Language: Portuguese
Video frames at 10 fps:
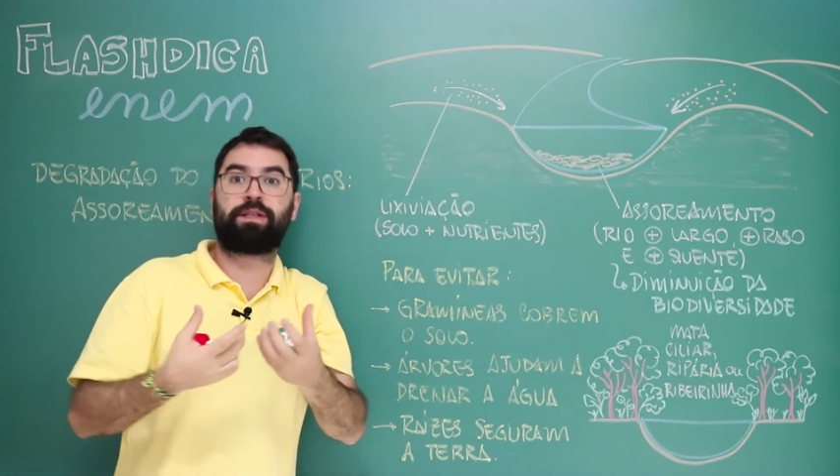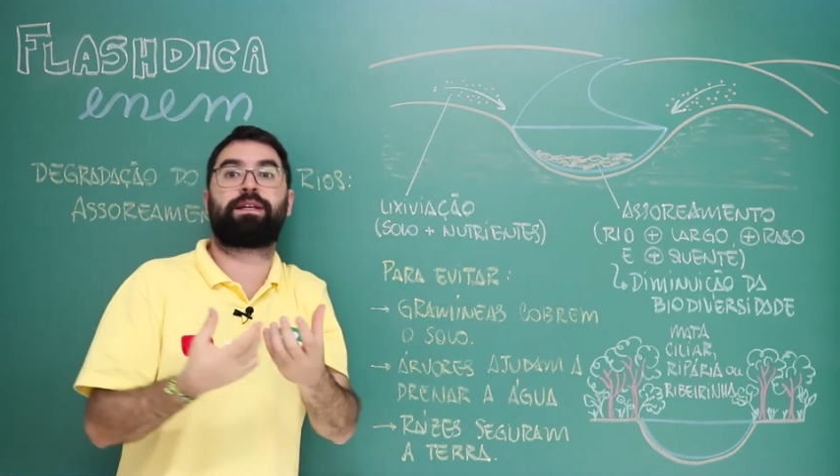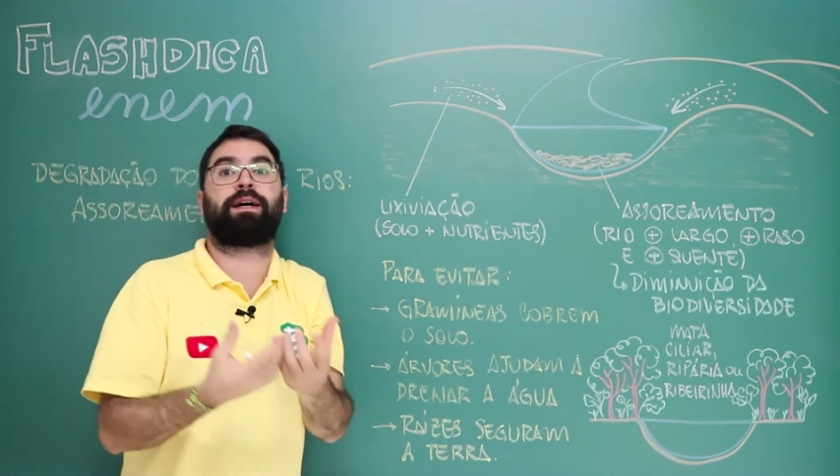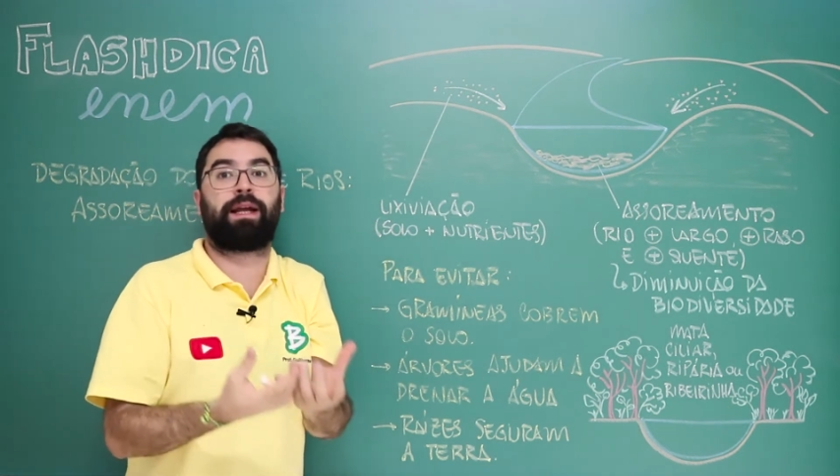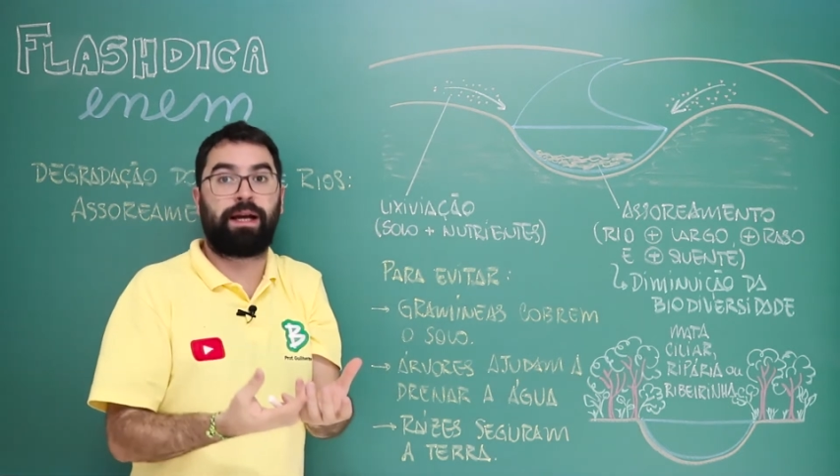
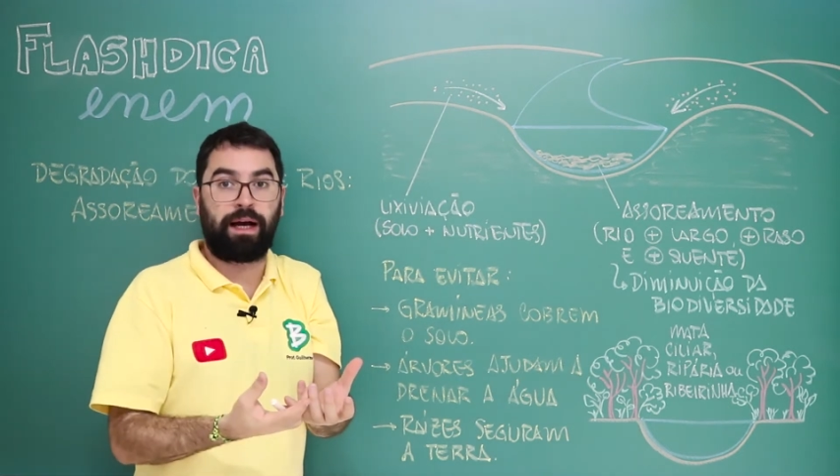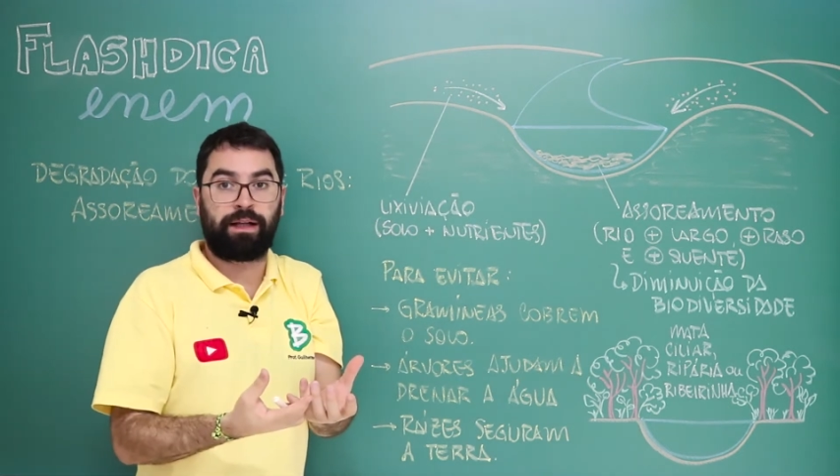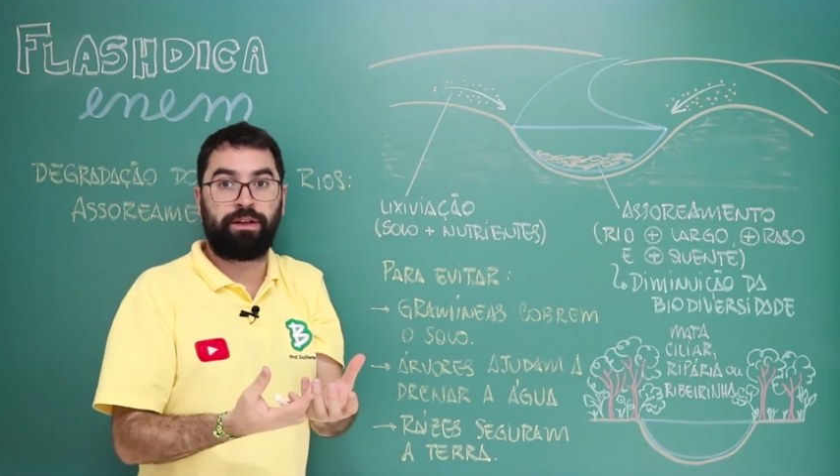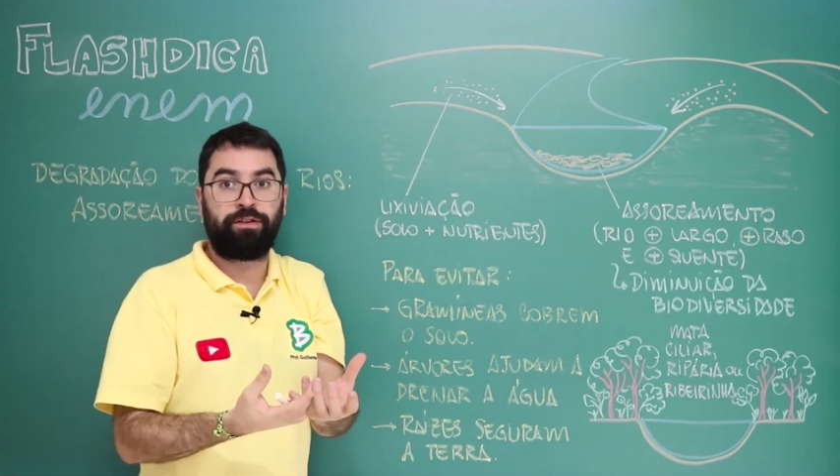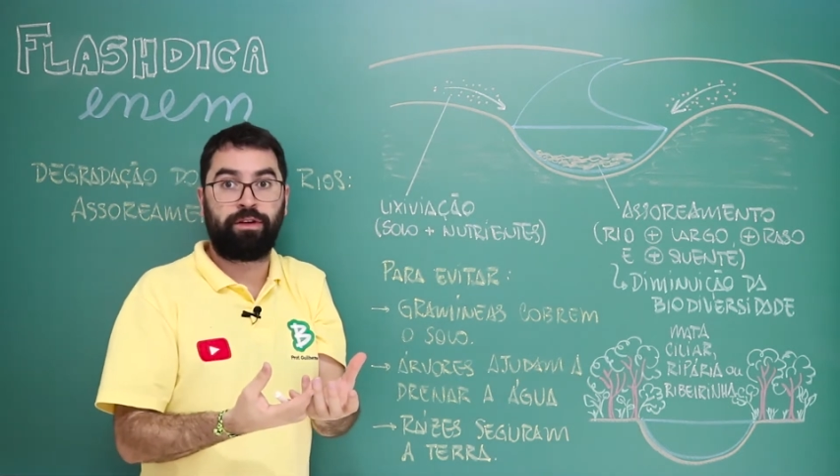
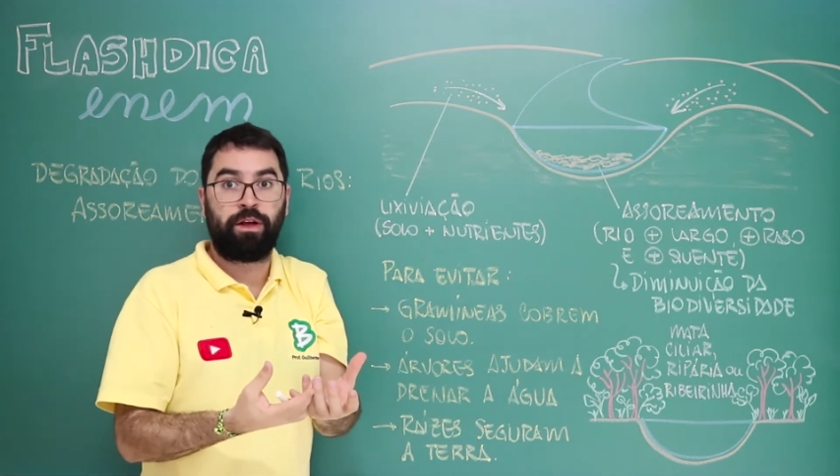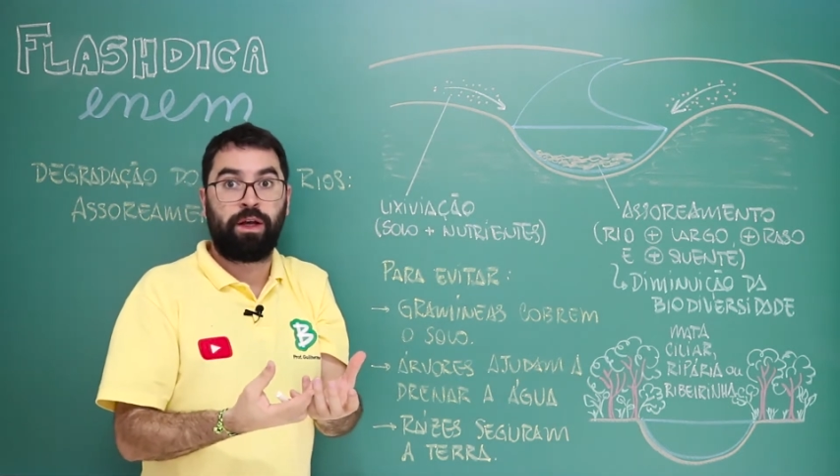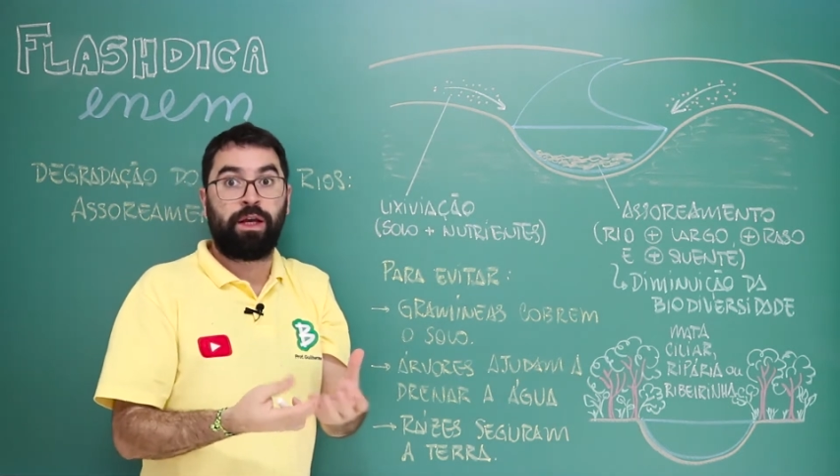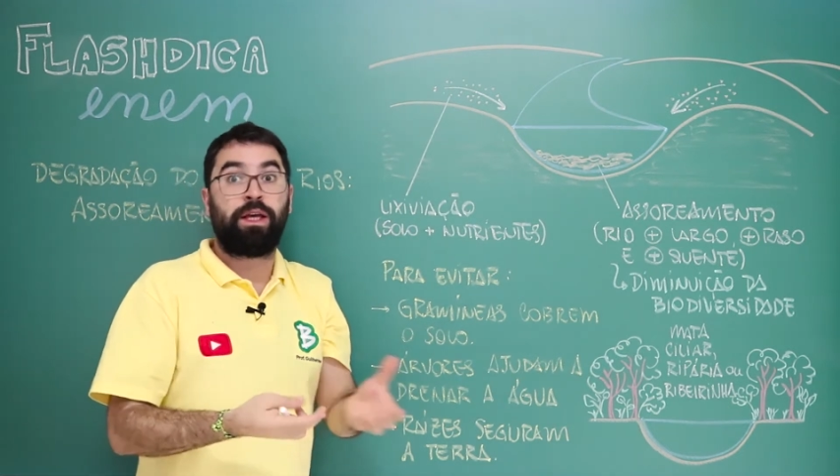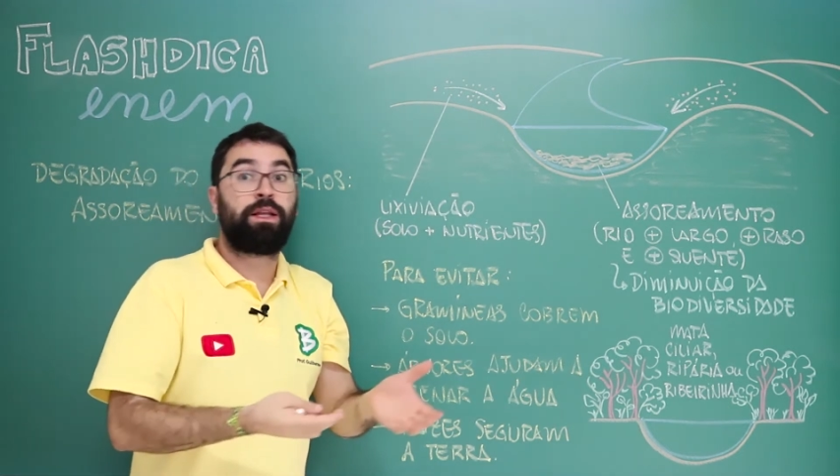desagregadas
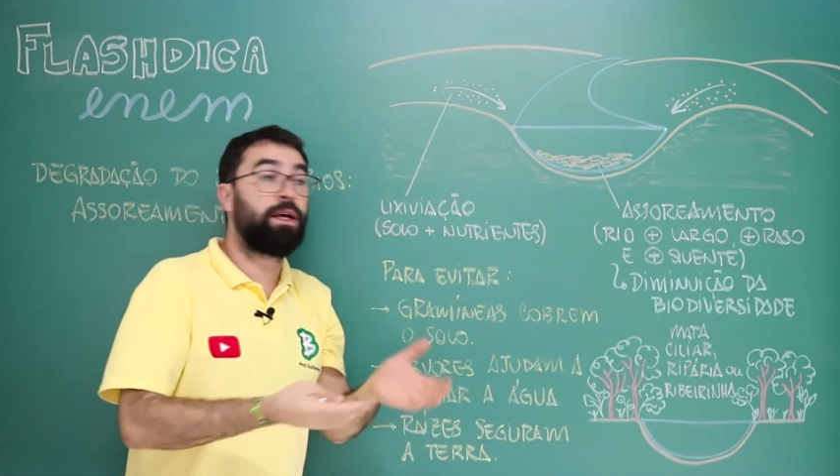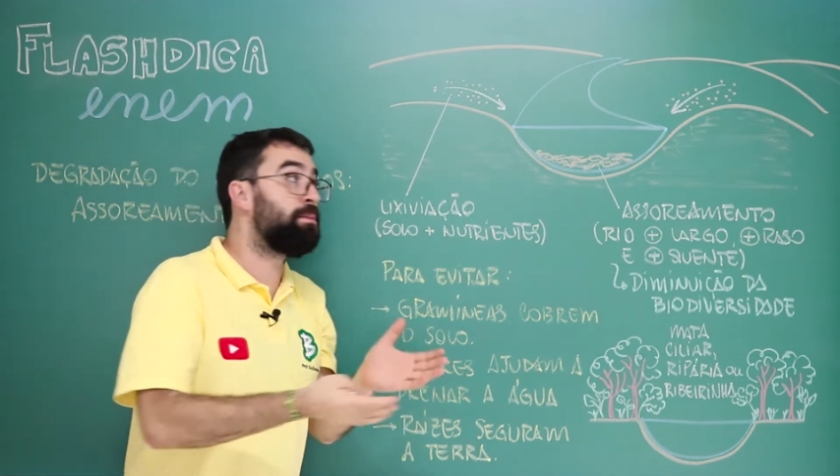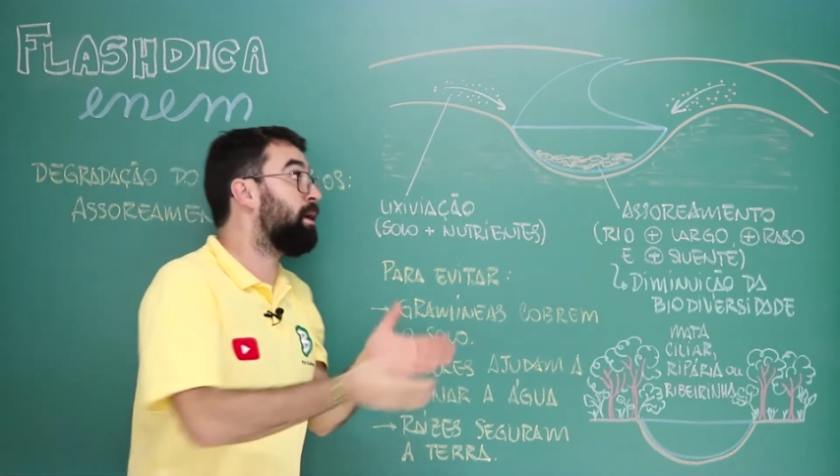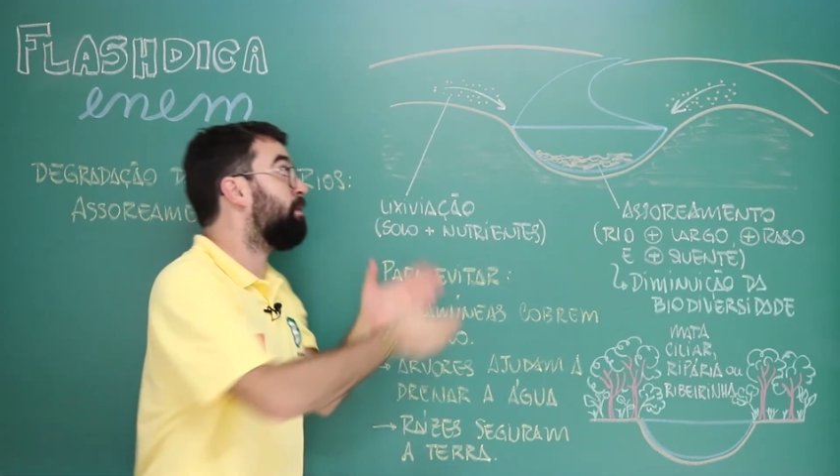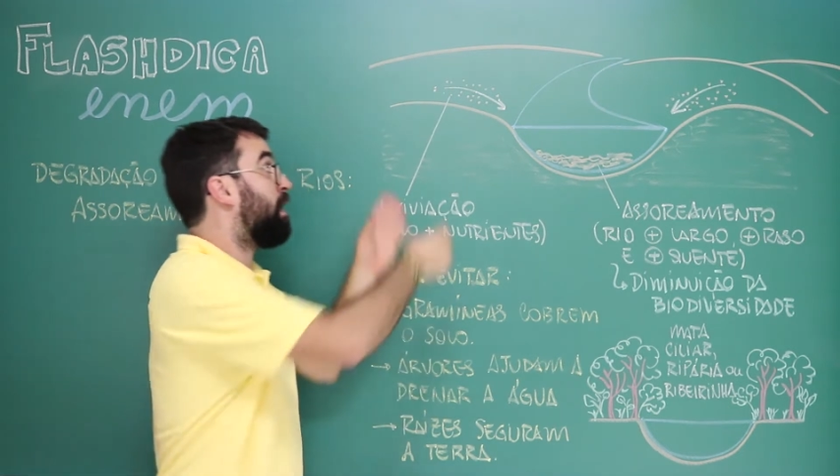e também